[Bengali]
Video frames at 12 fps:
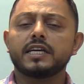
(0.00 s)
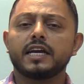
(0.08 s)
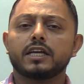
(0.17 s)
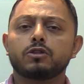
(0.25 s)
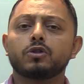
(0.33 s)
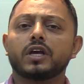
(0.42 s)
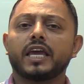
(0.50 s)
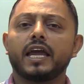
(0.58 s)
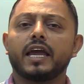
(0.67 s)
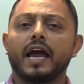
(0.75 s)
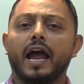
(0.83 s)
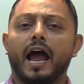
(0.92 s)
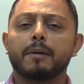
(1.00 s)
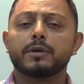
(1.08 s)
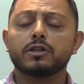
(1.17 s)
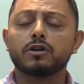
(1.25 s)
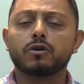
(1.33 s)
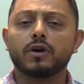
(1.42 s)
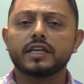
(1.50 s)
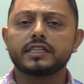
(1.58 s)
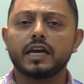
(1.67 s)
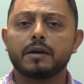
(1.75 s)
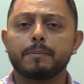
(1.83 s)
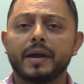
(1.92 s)
চেয়ে দুদকে আবেদন
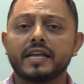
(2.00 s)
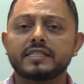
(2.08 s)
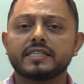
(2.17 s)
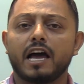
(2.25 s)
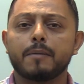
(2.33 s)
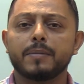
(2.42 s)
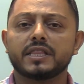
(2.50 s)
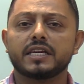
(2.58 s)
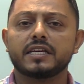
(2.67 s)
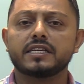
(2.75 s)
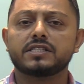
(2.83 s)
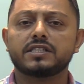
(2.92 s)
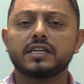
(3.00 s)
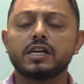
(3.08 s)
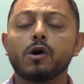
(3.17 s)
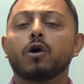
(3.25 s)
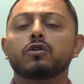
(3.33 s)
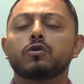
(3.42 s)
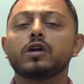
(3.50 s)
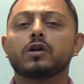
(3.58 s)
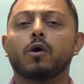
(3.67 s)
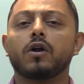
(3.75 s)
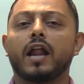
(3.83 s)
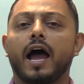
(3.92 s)
করেছেন বেনজির আহমেদের স্ত্রী ও দুই
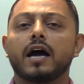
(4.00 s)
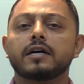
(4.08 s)
কন্যা